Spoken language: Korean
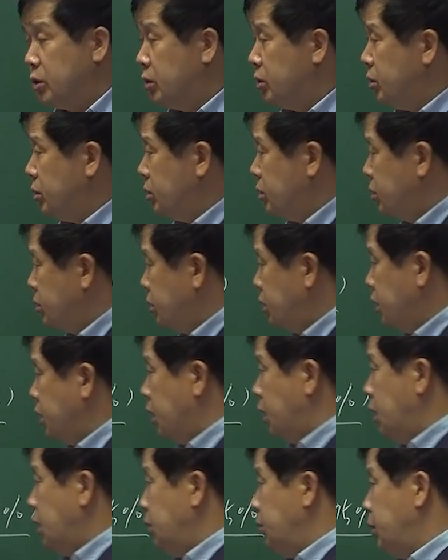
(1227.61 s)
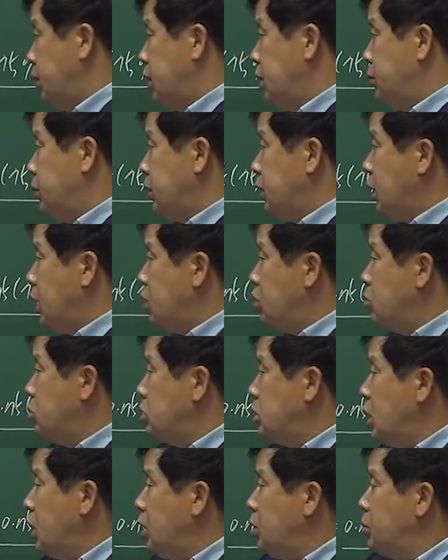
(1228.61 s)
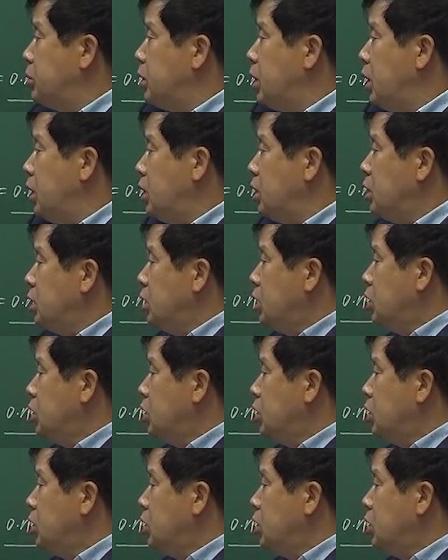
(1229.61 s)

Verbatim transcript: 어, 우리가 왜냐하면 카르노 사이크보다